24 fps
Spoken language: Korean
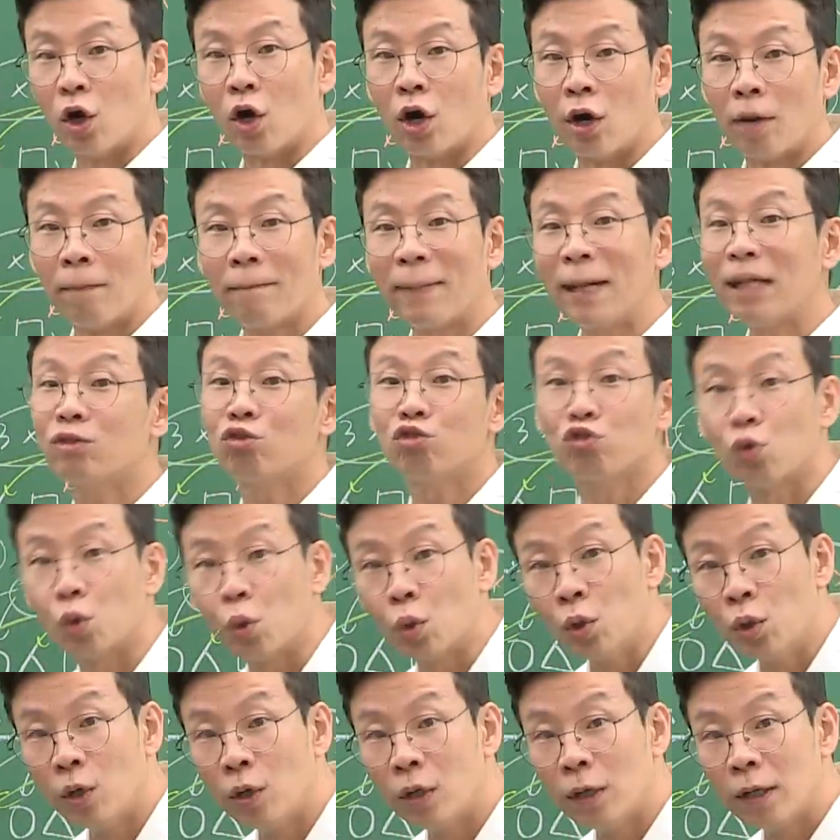거
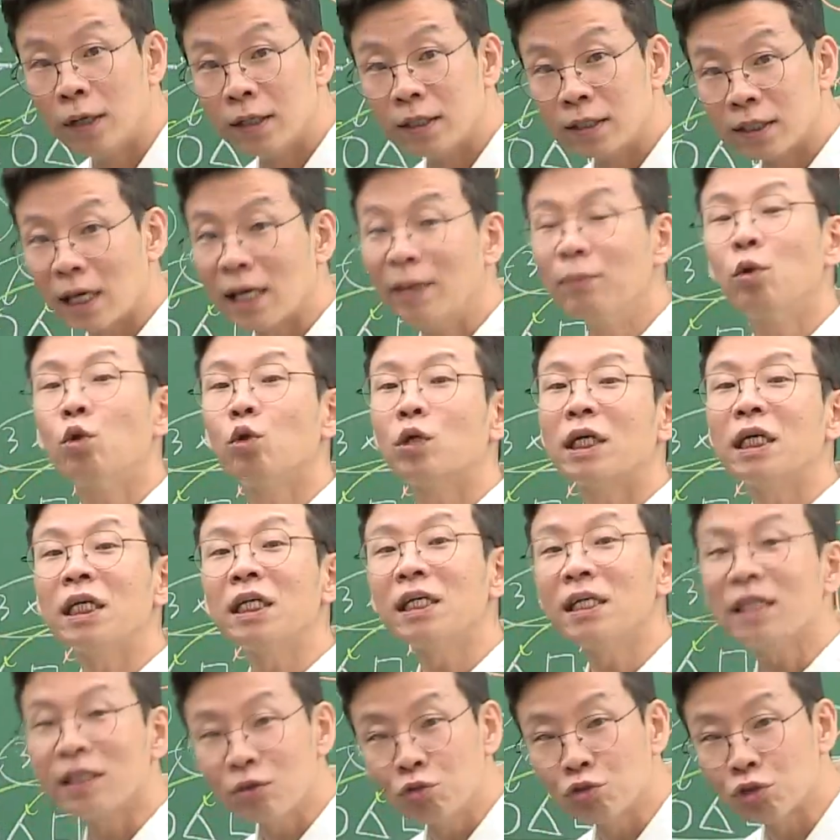빼주고
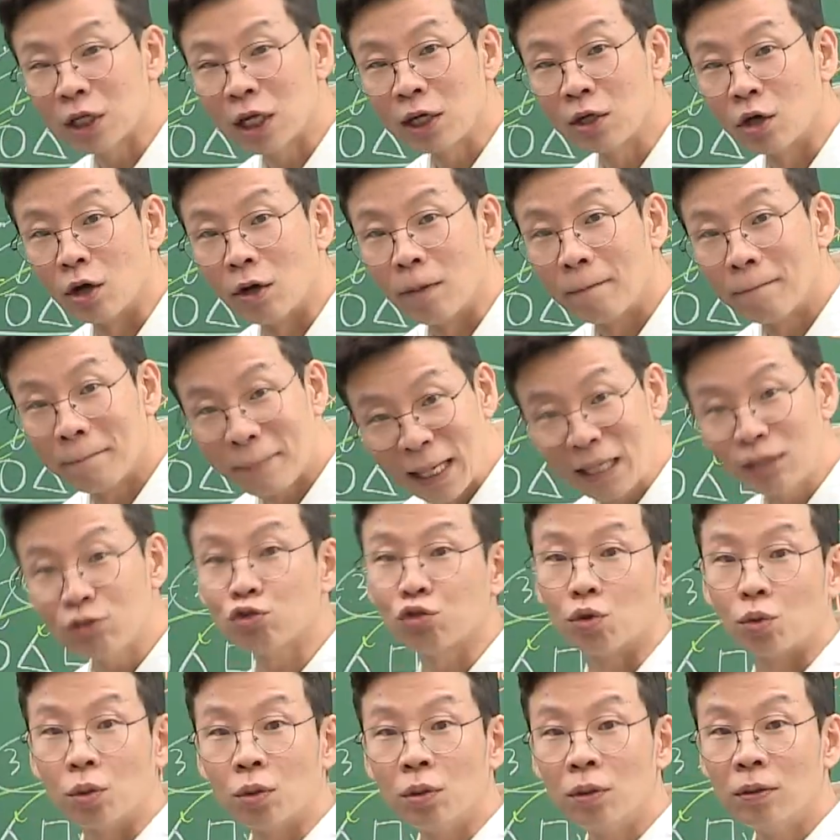세모끼리 이웃한 거
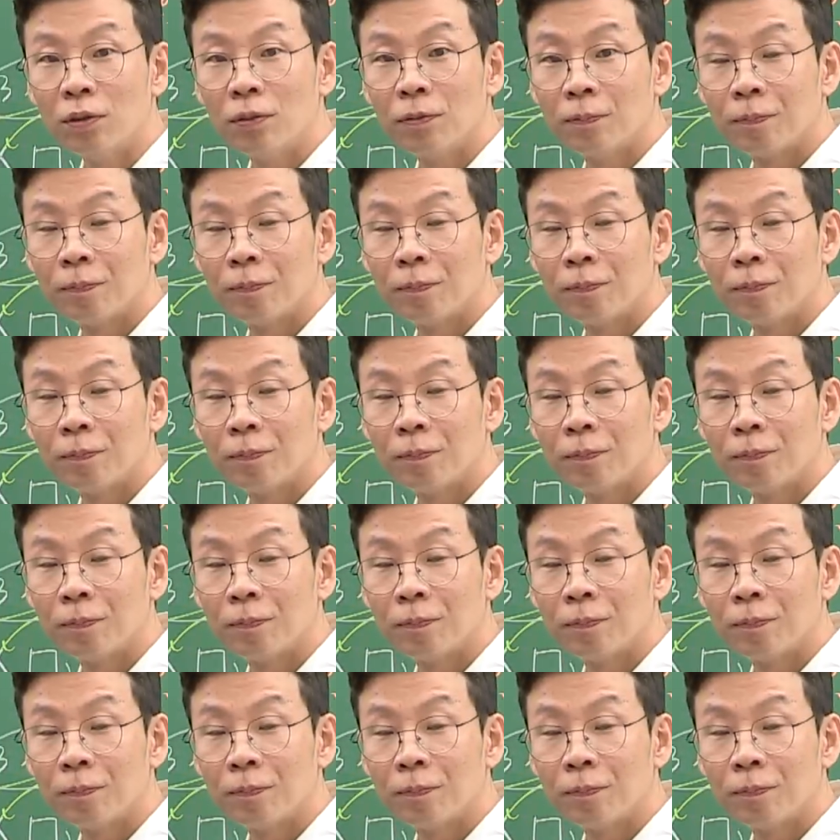빼주고